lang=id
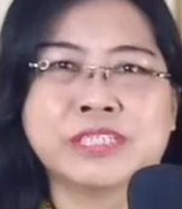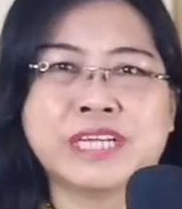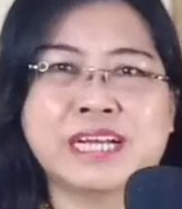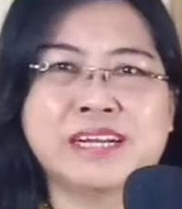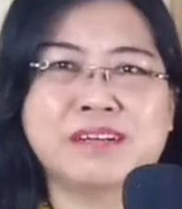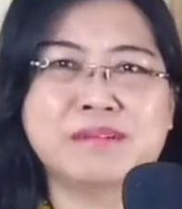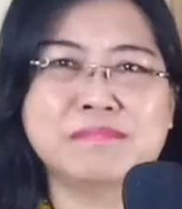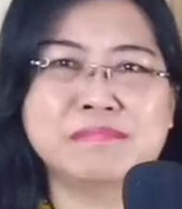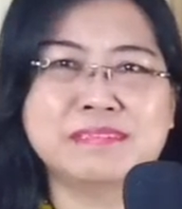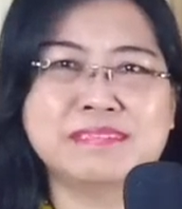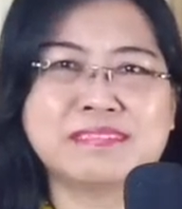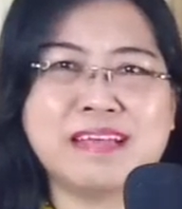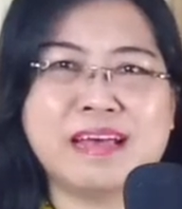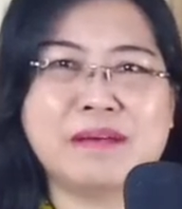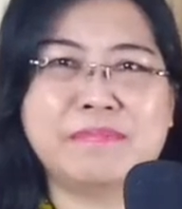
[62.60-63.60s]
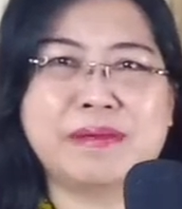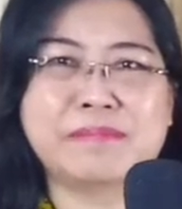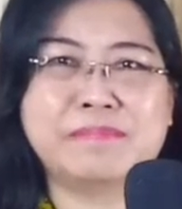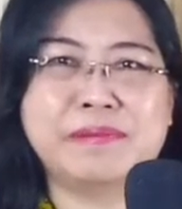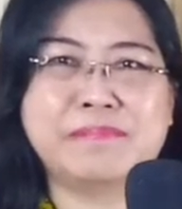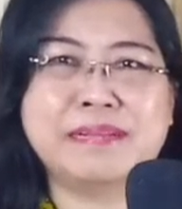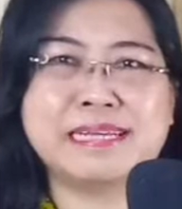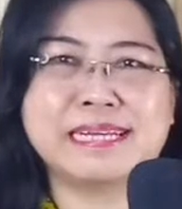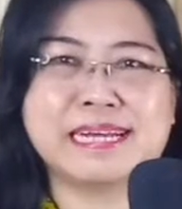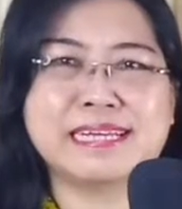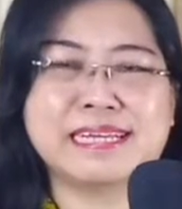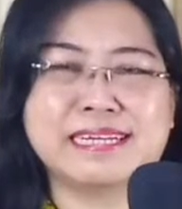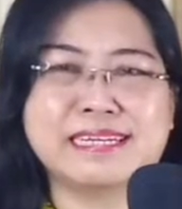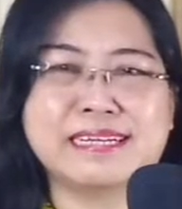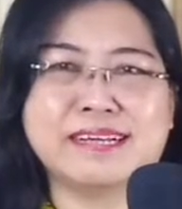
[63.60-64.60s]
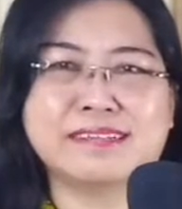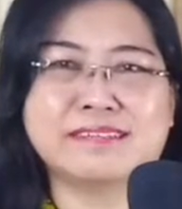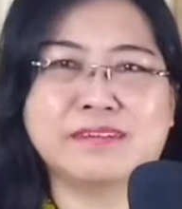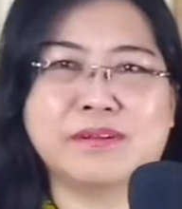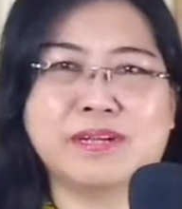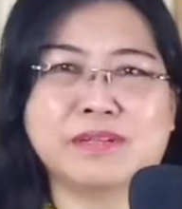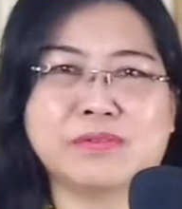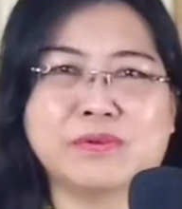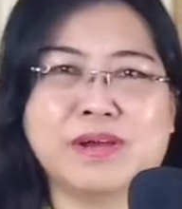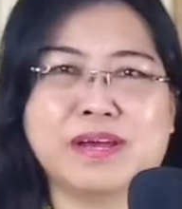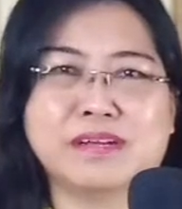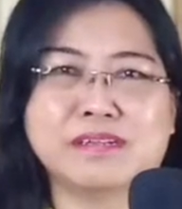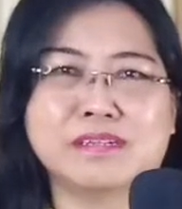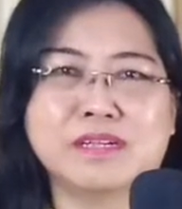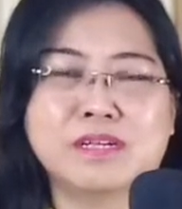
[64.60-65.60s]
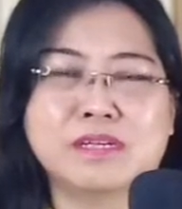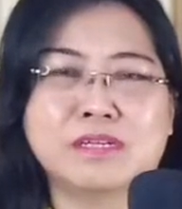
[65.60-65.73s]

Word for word: Shalom, sahabat Biblika yang dikasih oleh Tuhan.